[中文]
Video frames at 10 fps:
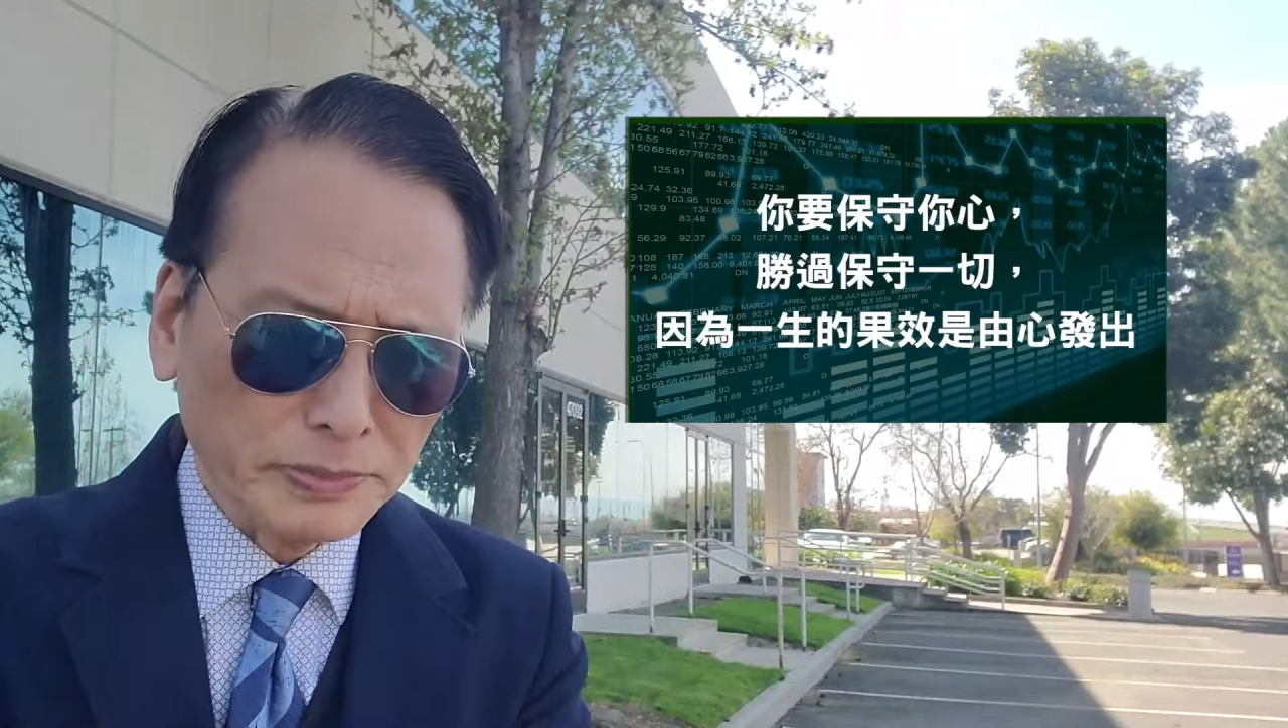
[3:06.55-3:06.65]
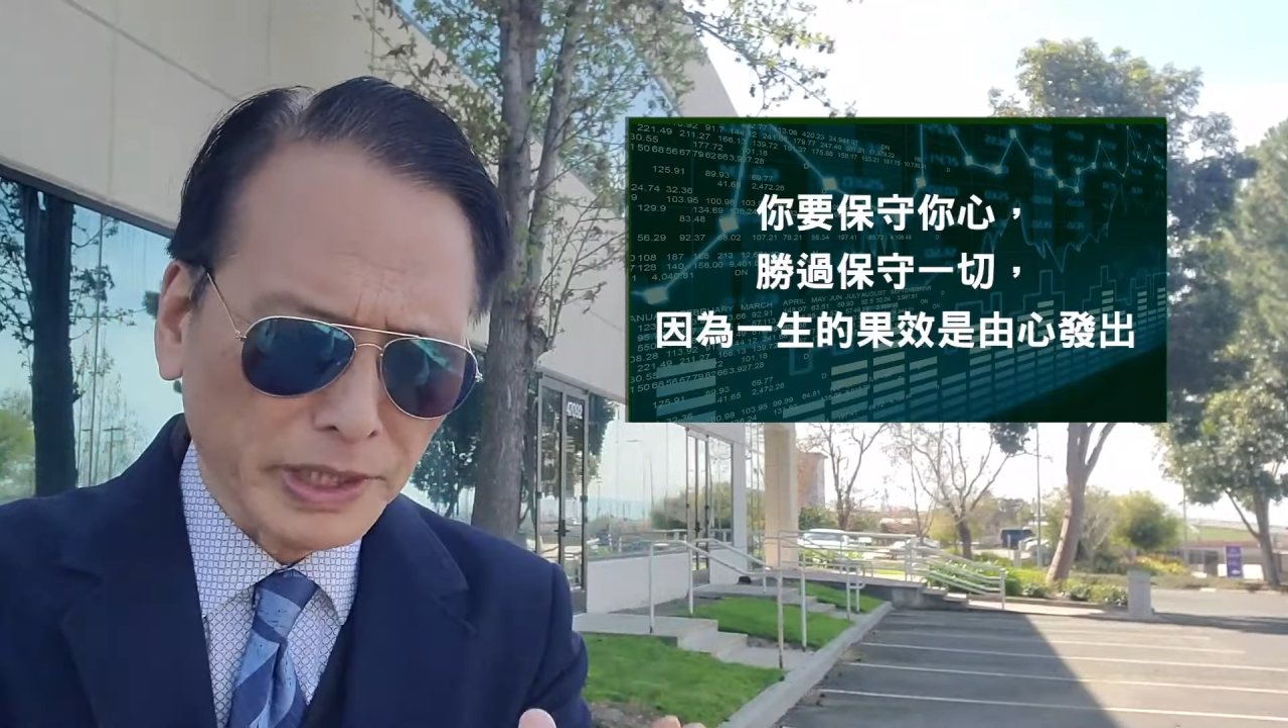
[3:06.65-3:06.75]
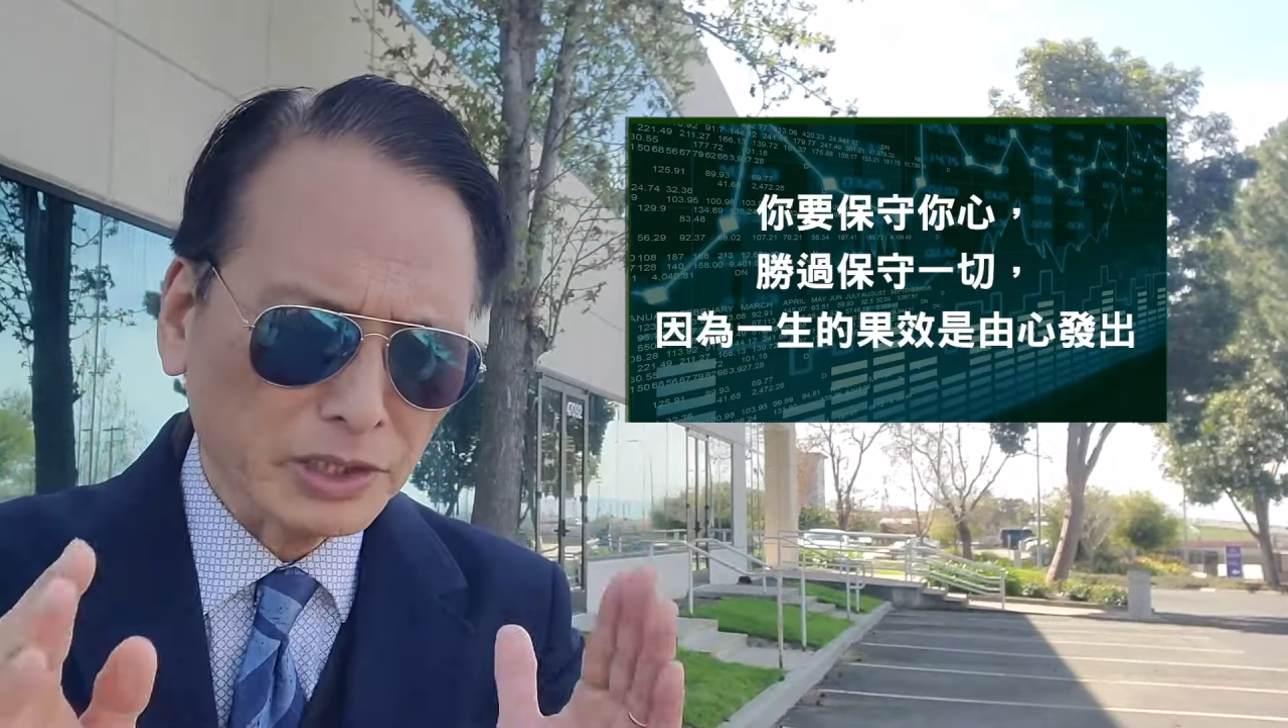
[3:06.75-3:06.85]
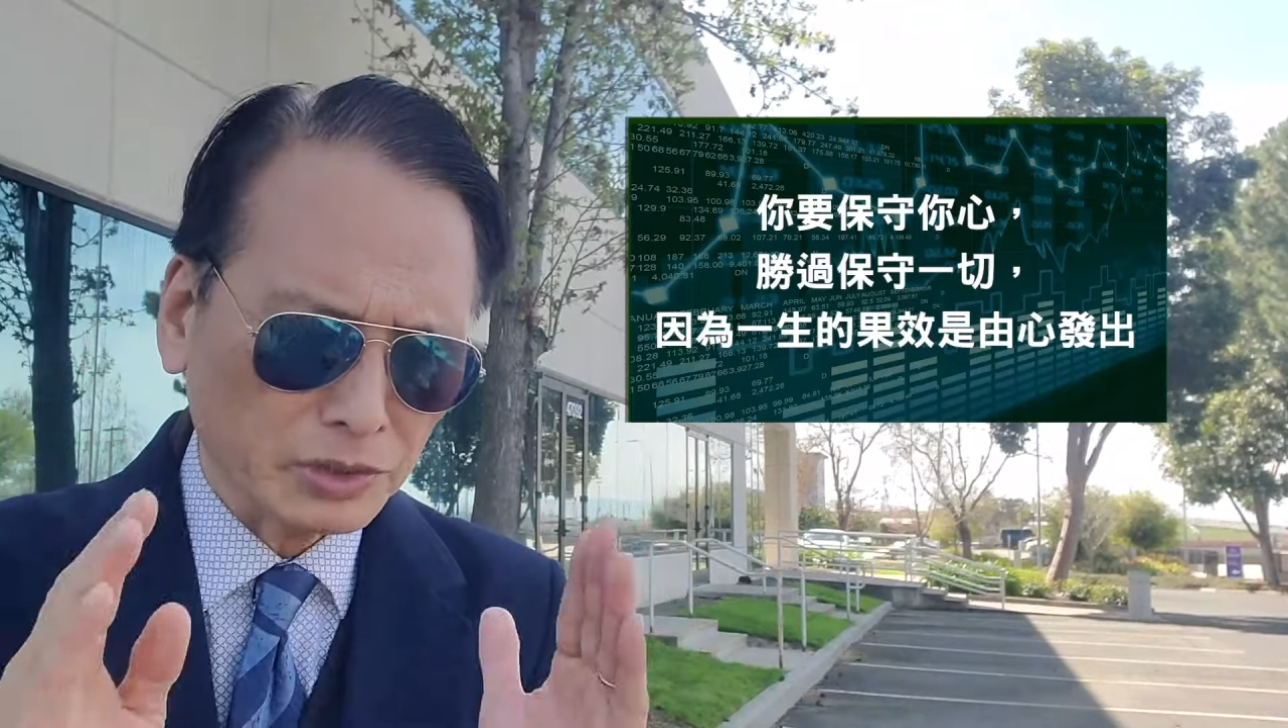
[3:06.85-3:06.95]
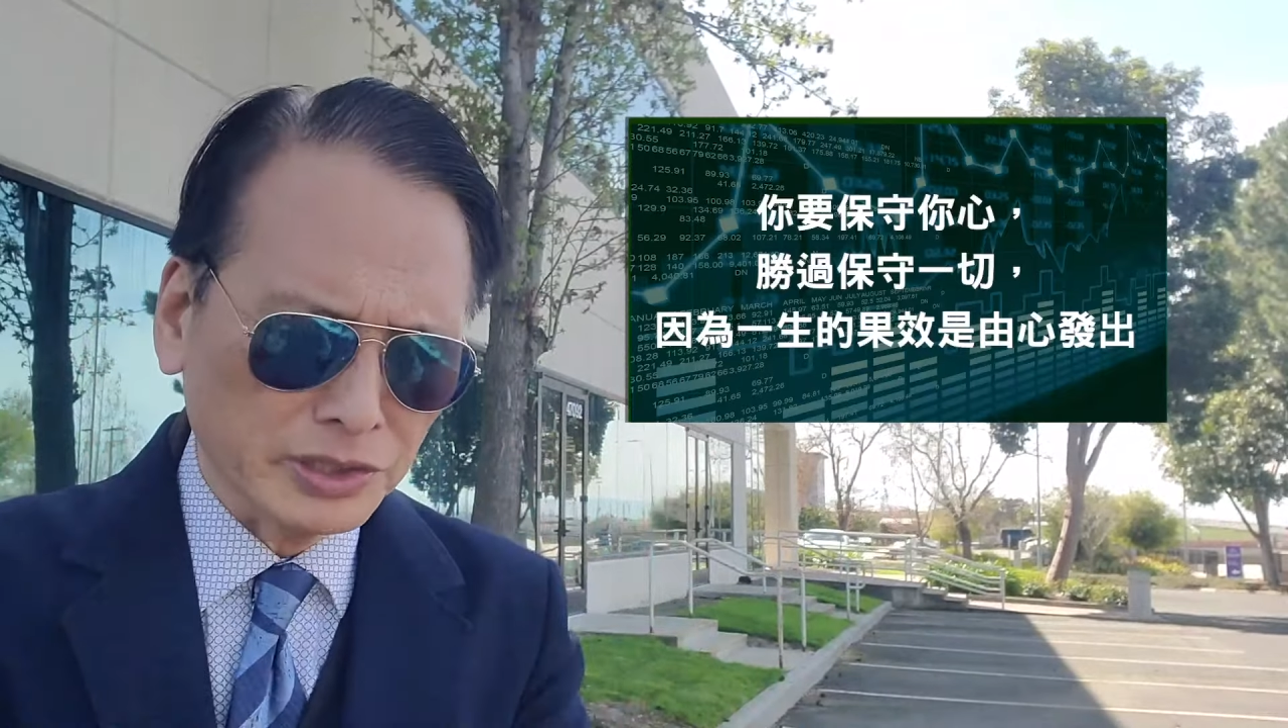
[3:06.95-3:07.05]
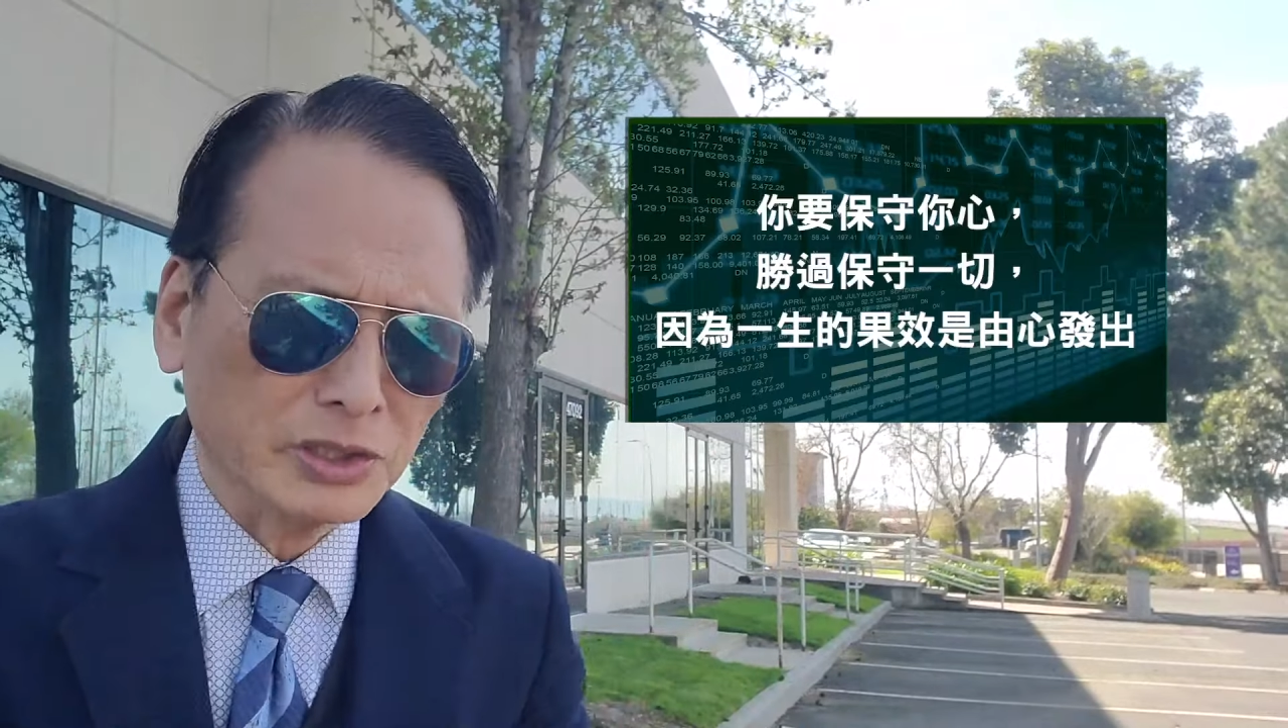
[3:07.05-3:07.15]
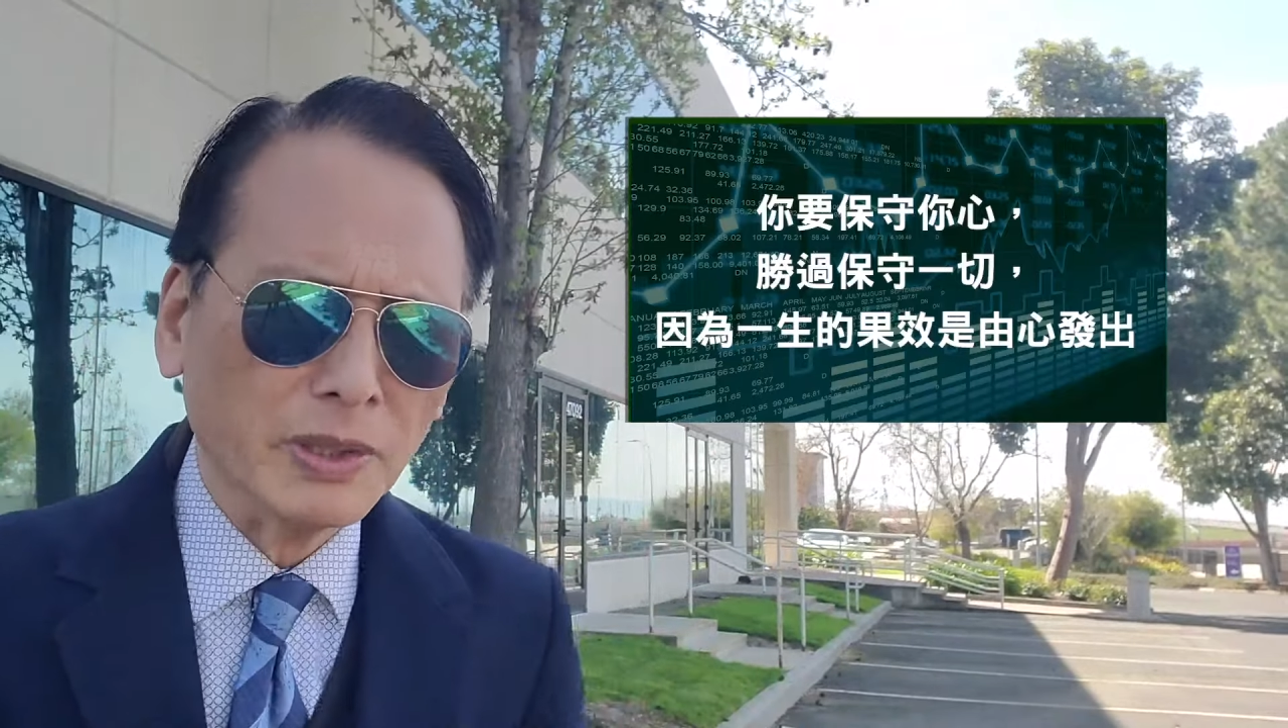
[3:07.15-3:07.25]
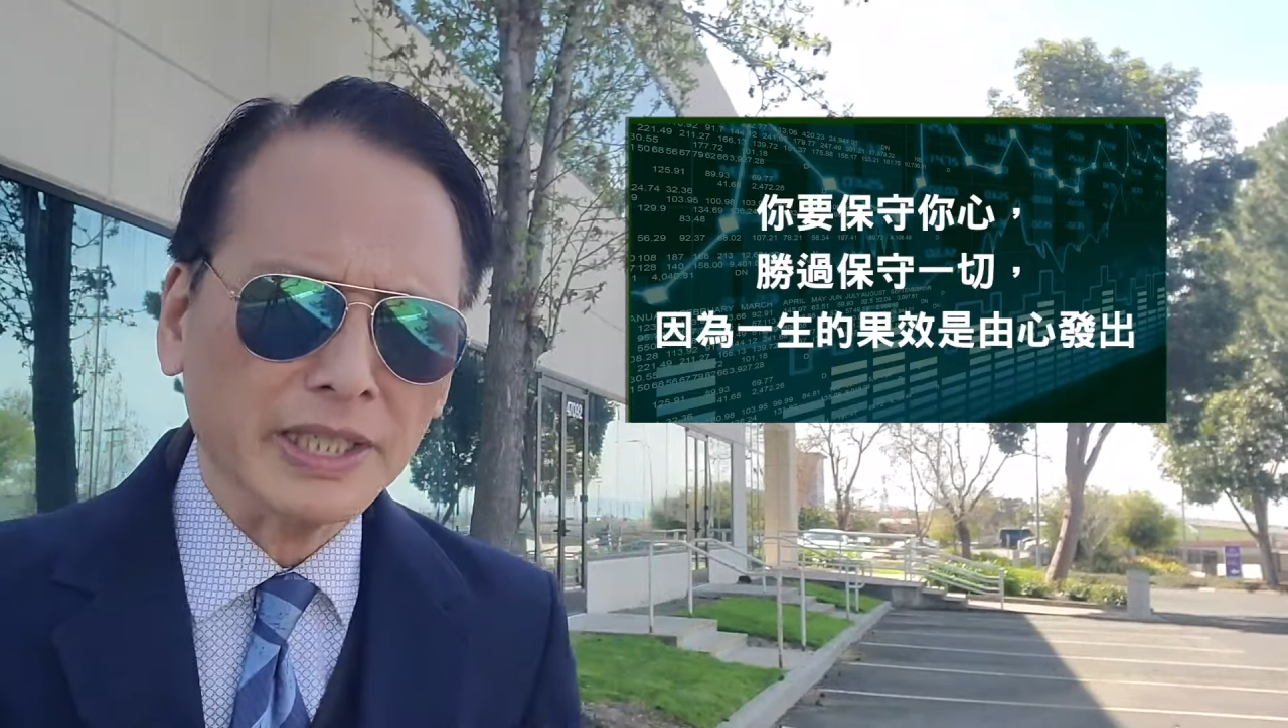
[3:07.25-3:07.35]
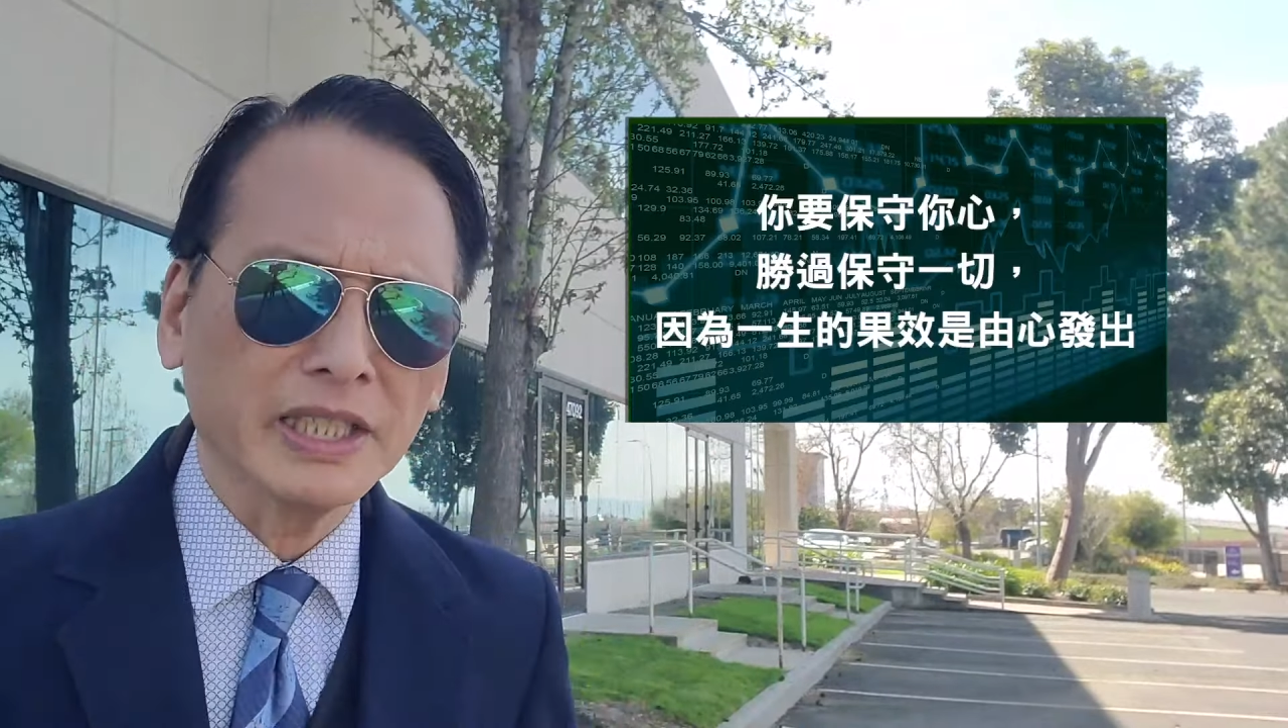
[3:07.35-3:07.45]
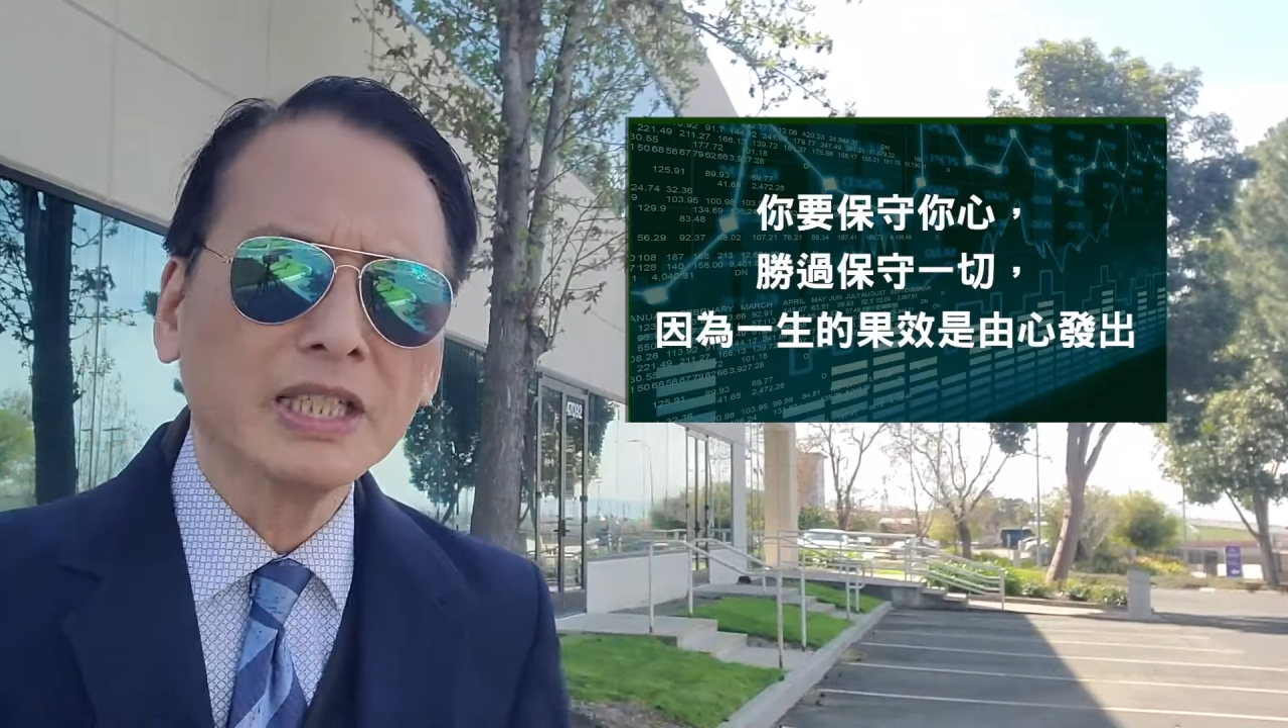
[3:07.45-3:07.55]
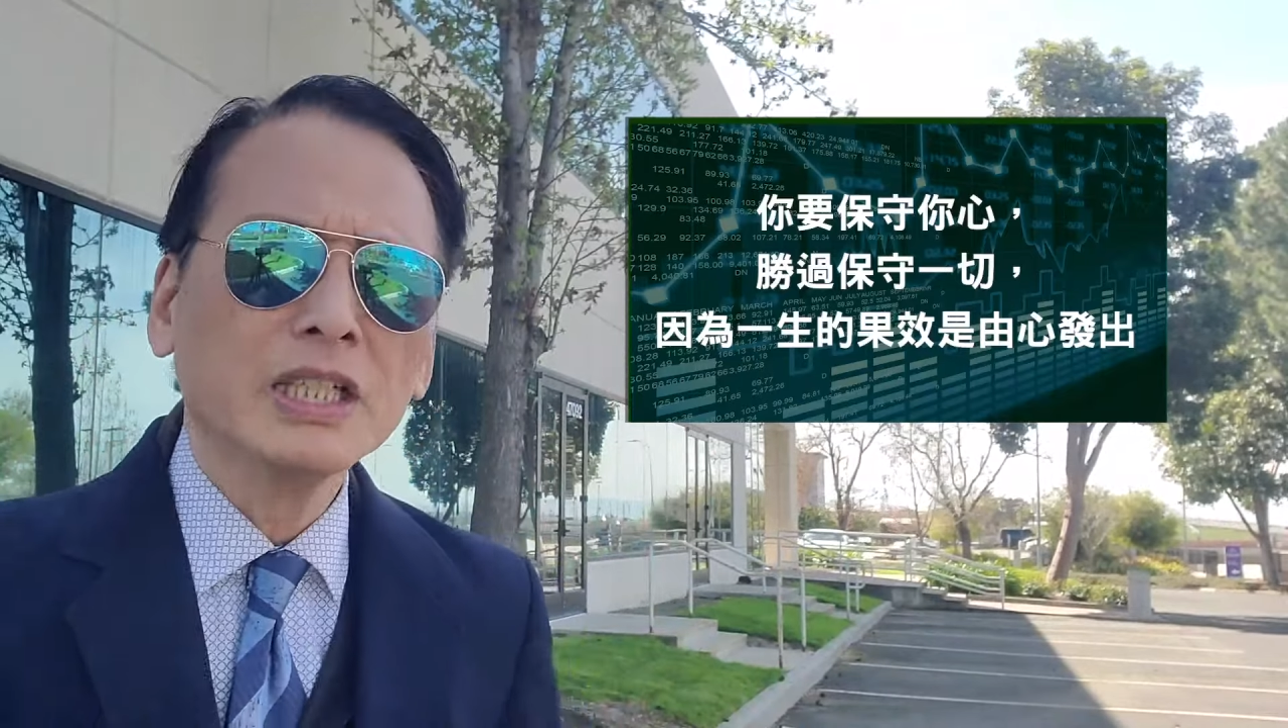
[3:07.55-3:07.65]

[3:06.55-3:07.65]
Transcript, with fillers: 明有智慧，